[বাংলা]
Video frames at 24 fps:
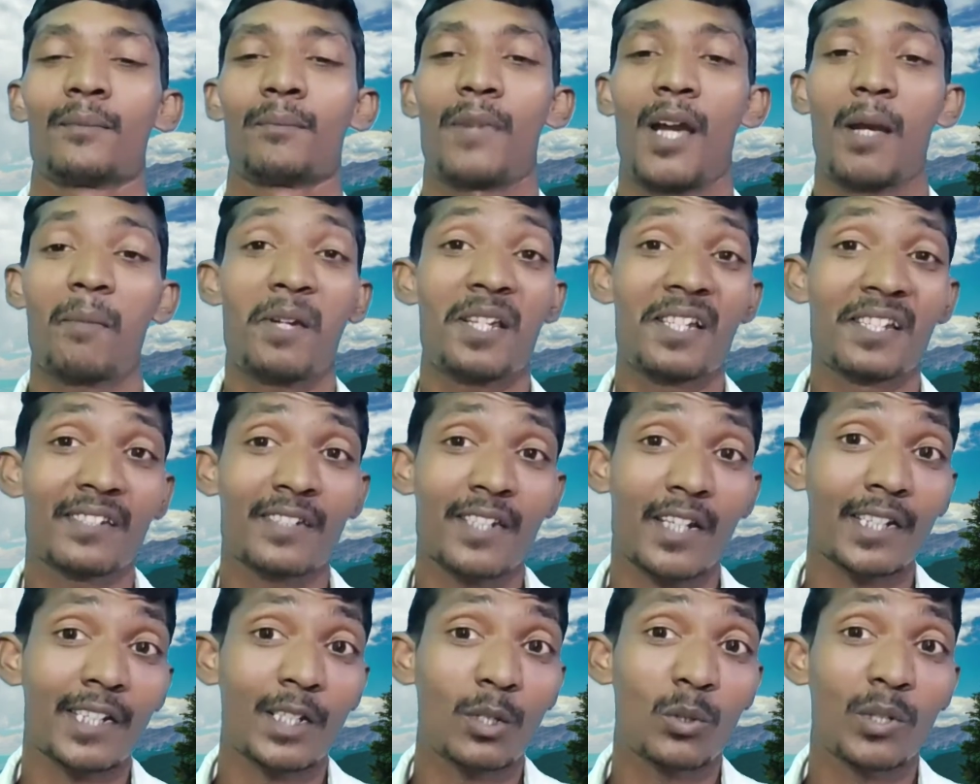বাইবেল
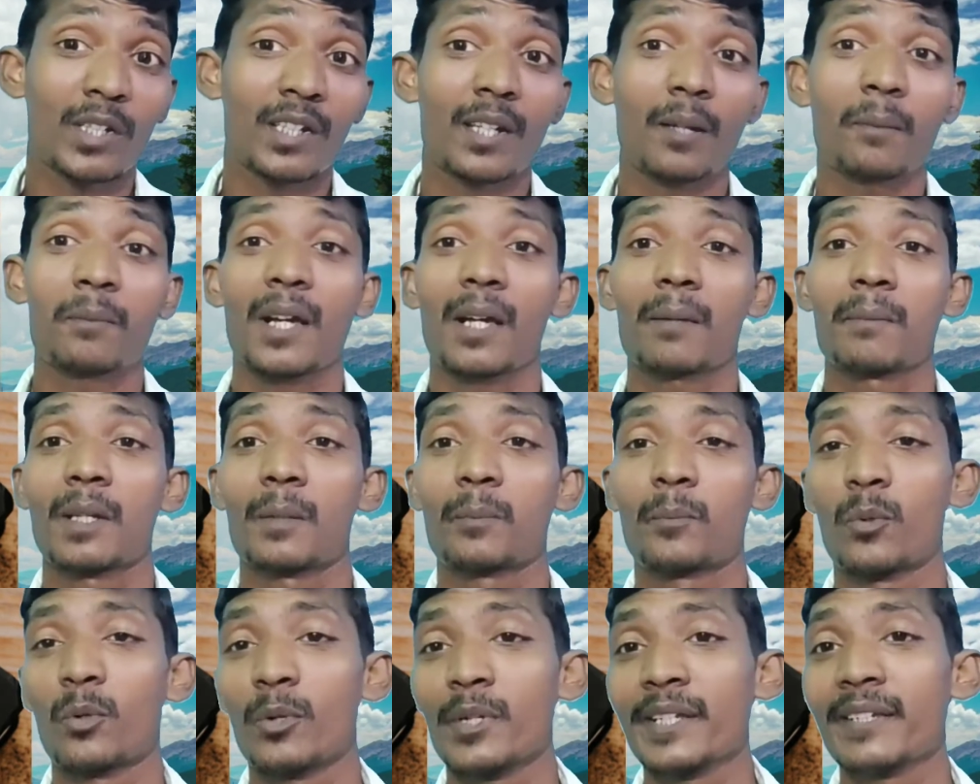স্টাডি করি না বাইবেল
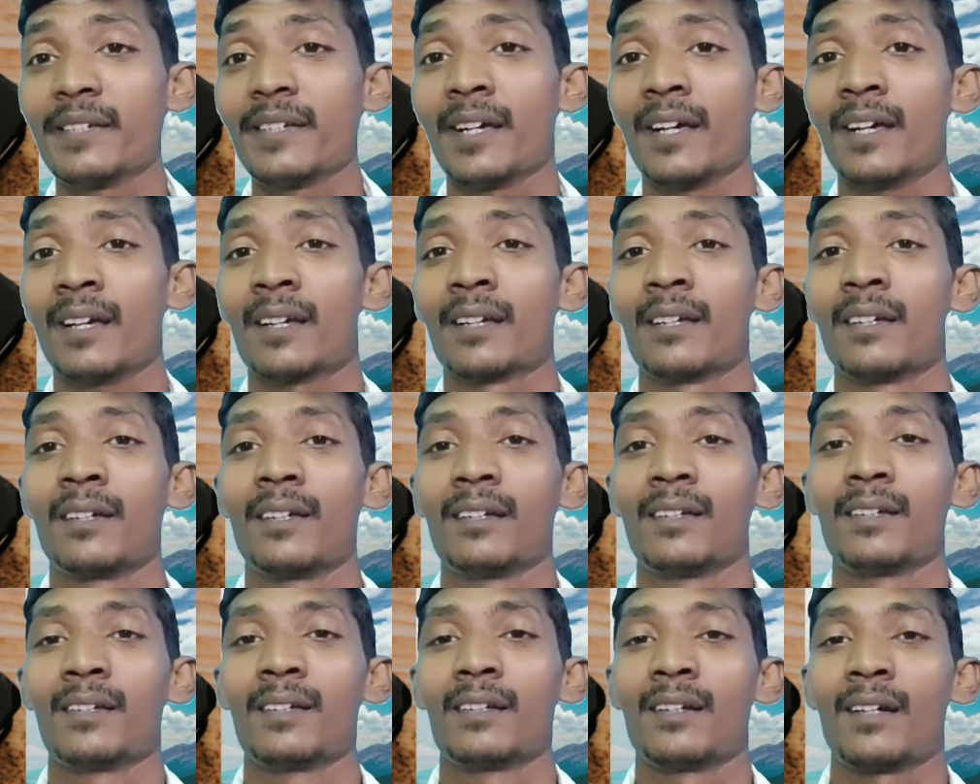পড়ি না
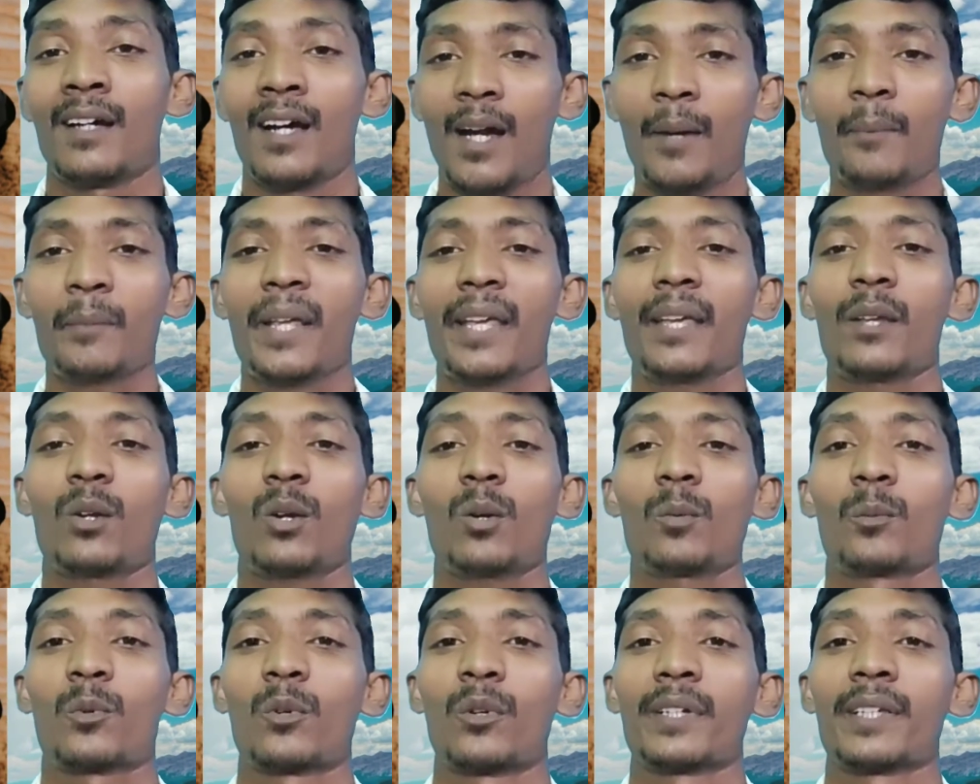আমরা
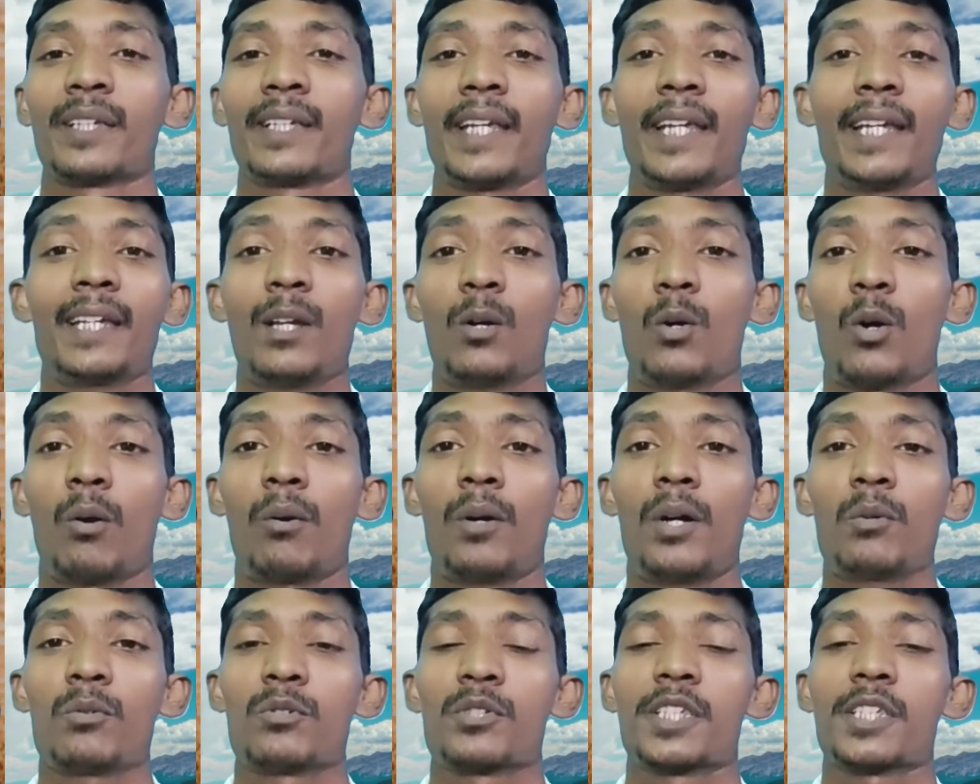এরকম করি এটা
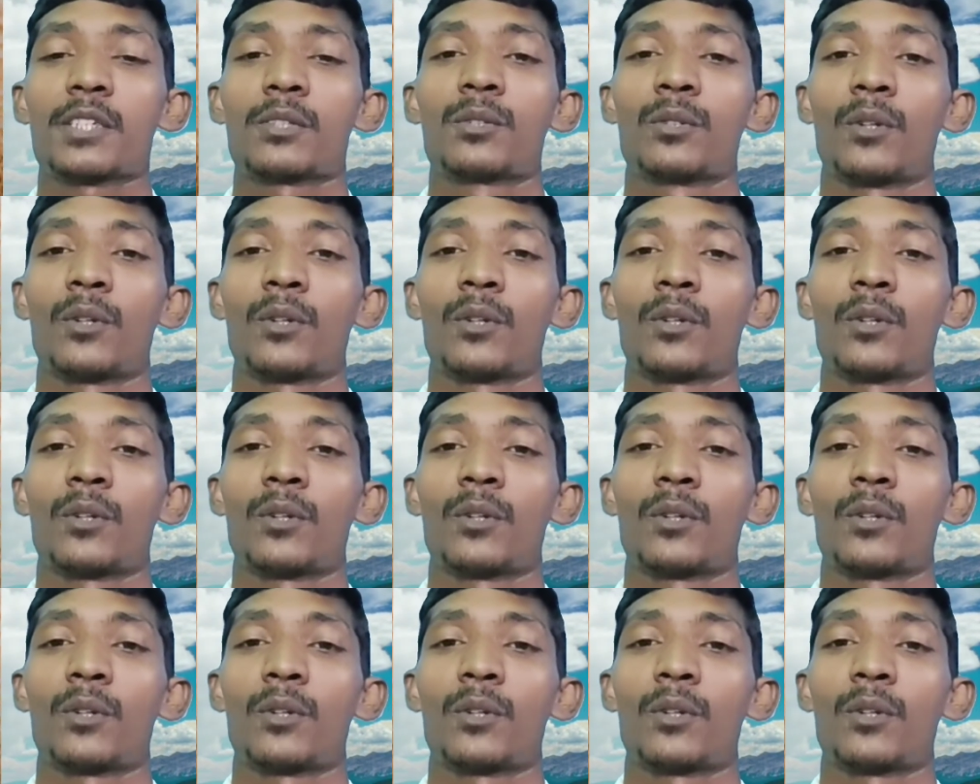হওয়া উচিত